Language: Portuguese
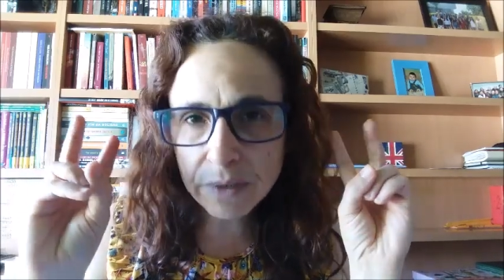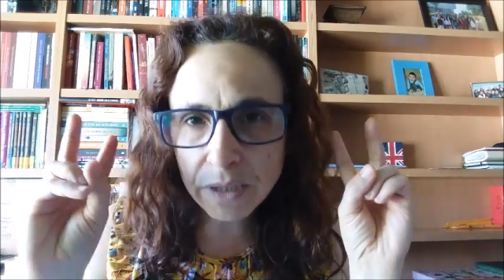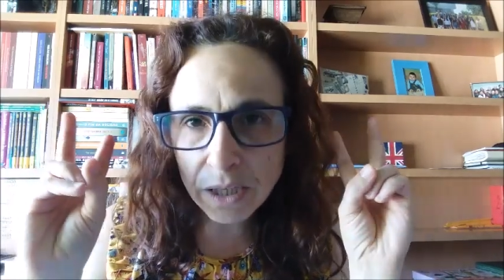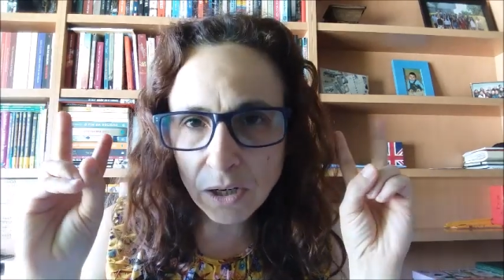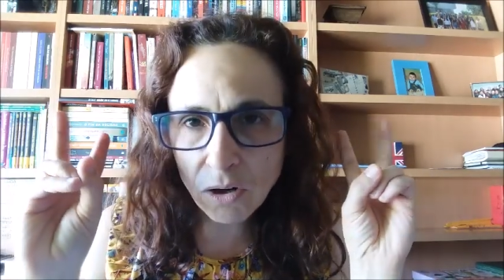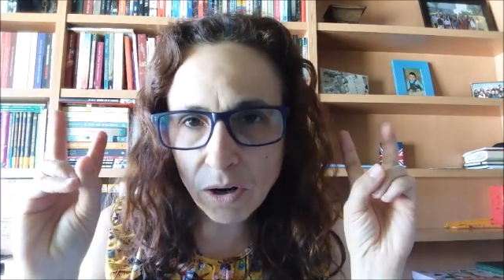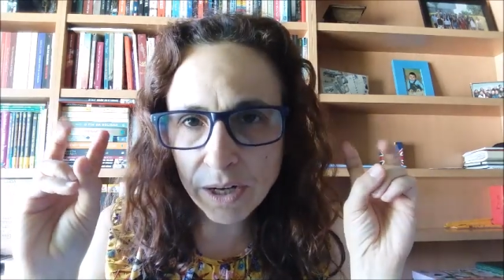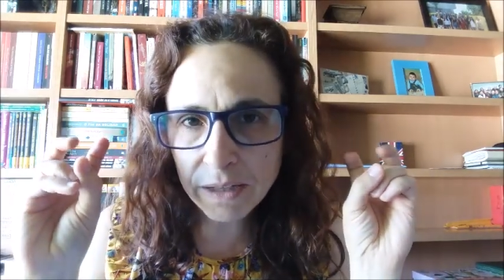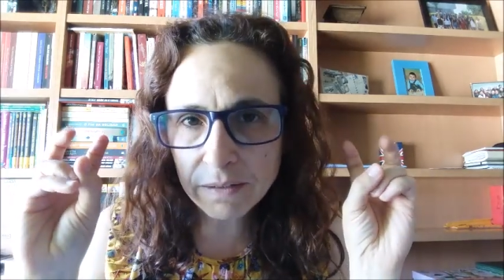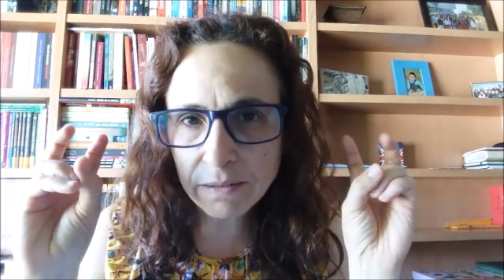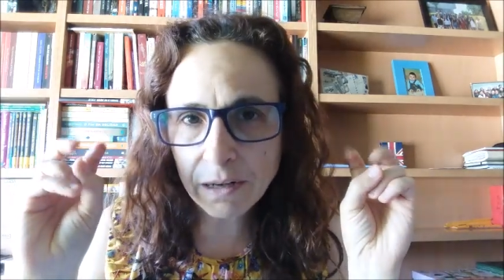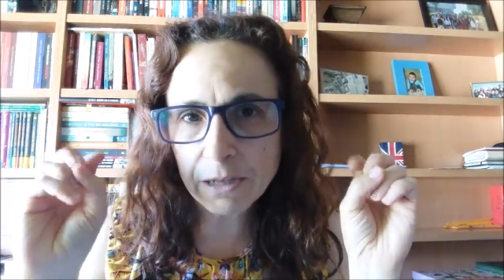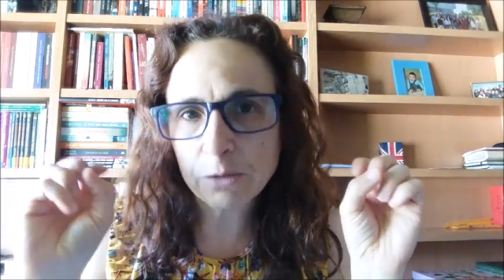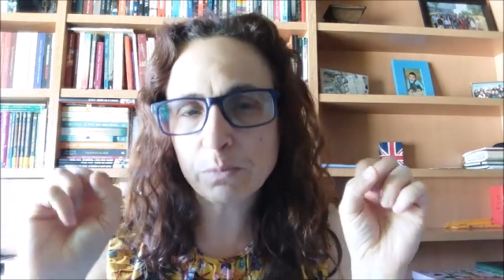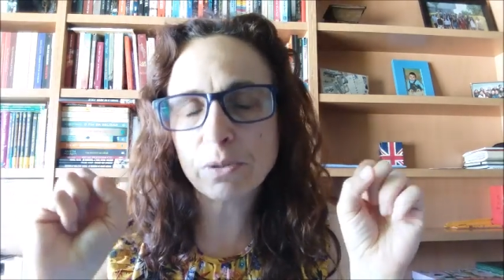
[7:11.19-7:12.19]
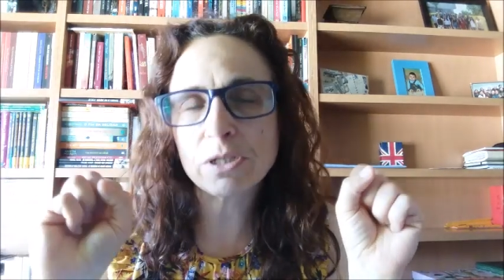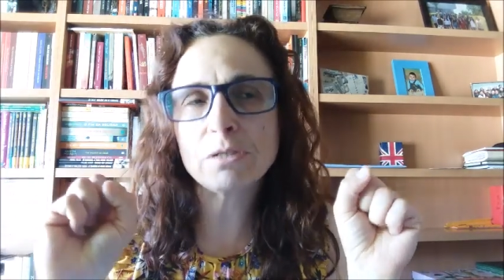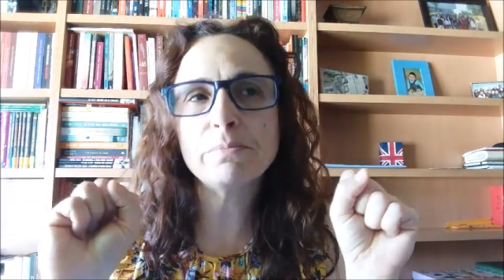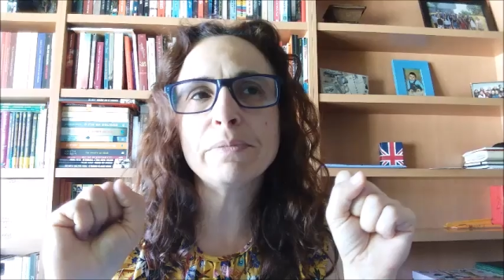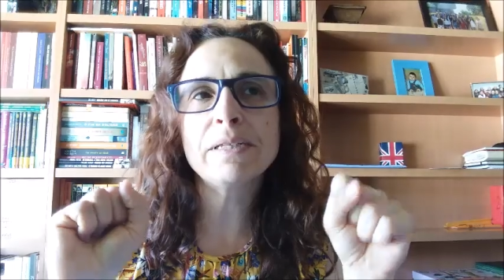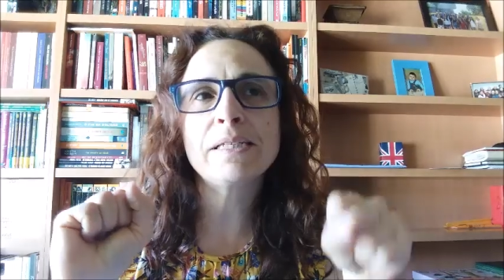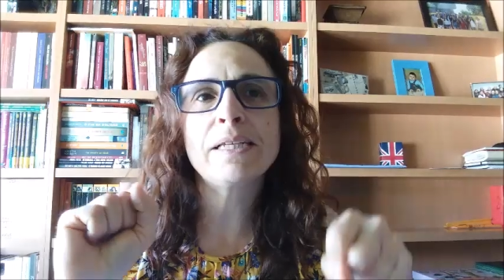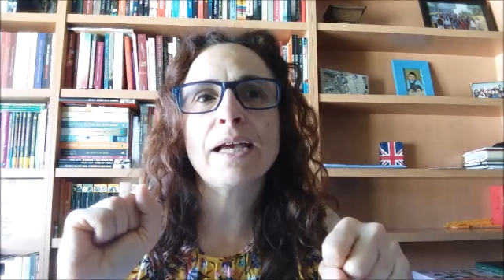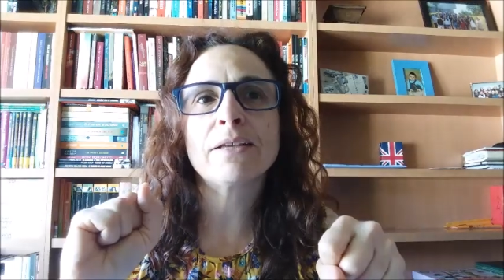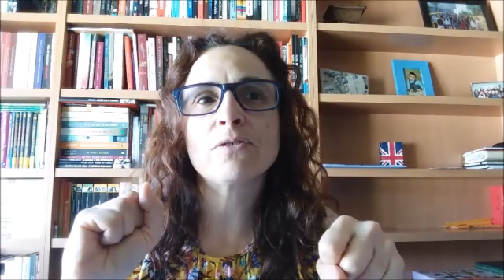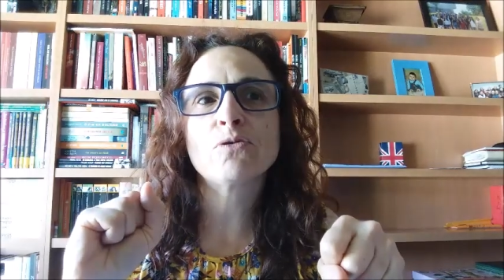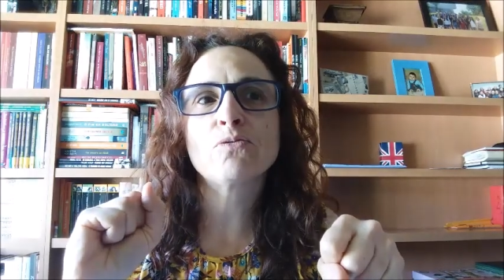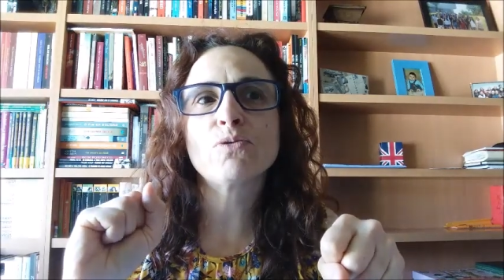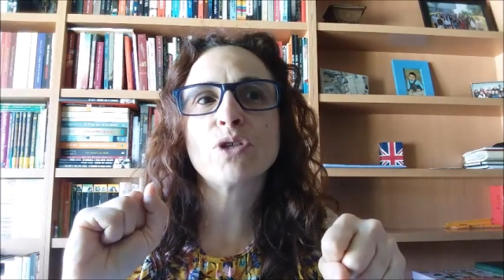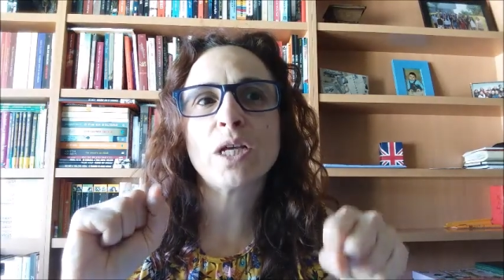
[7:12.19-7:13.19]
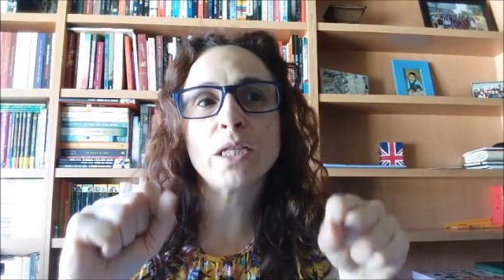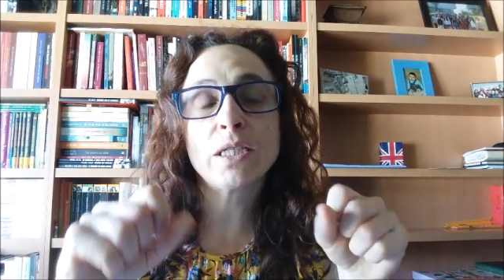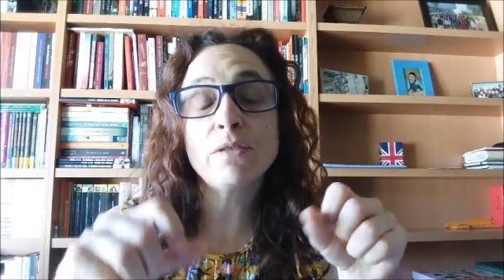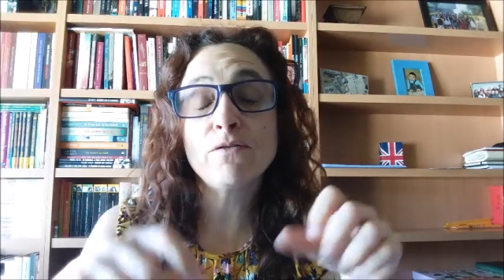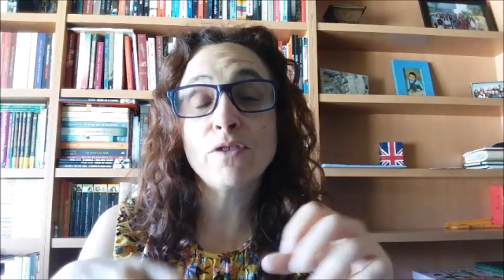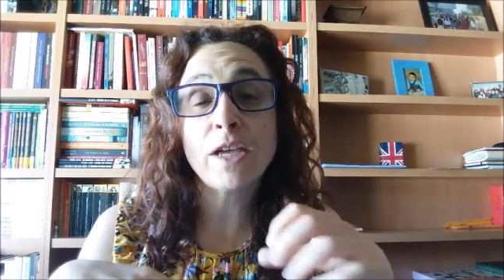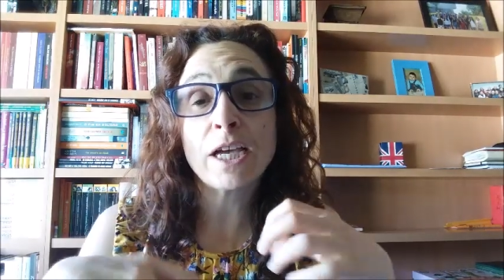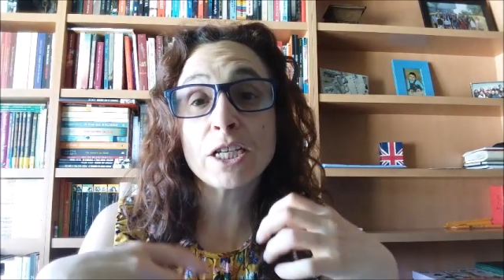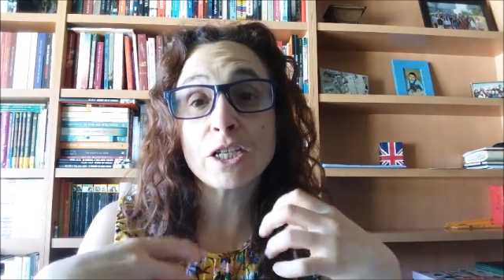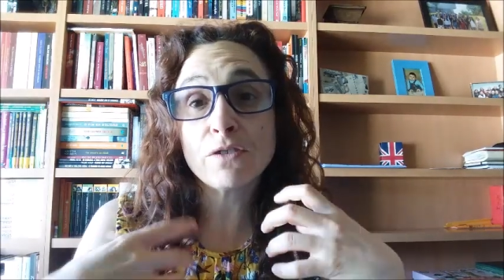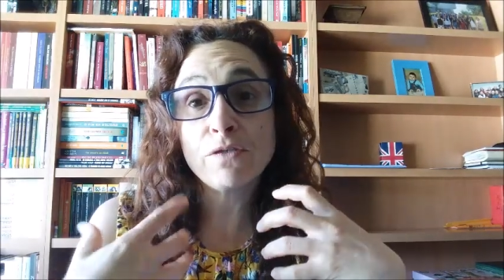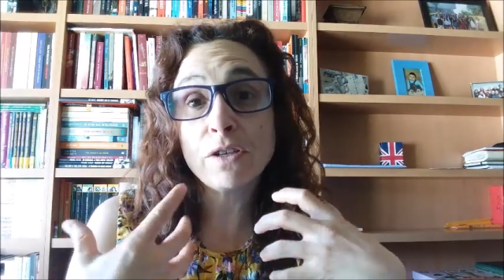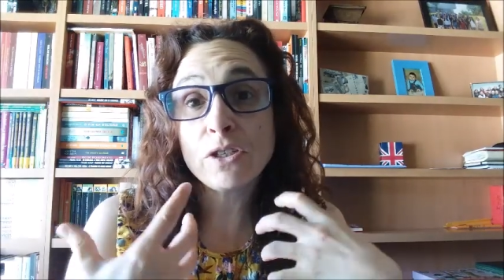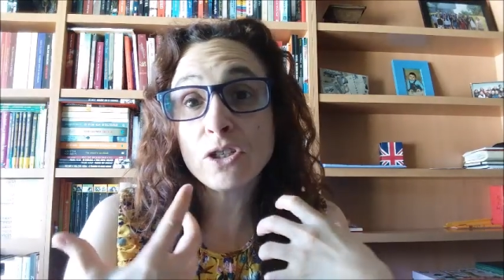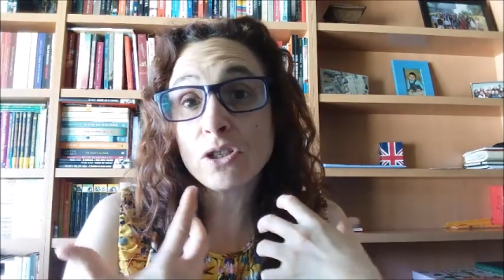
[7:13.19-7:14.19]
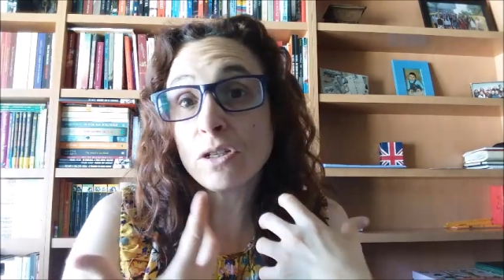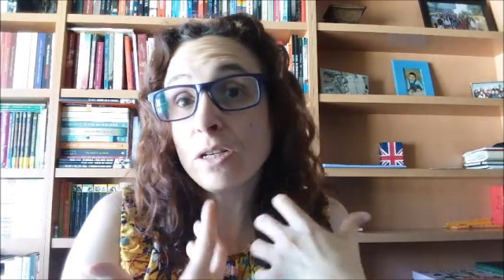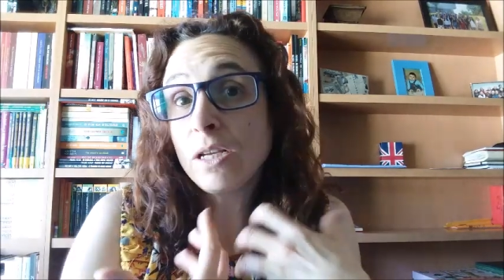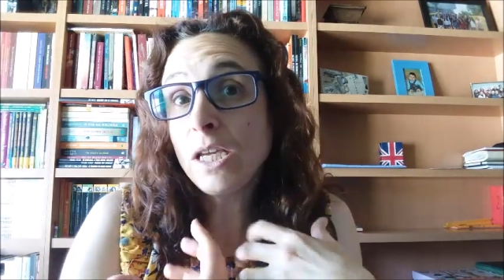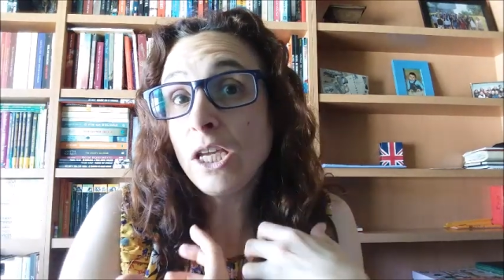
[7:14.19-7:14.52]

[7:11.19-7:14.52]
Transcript: e agora entre aspas, demasiado subjetivo que às vezes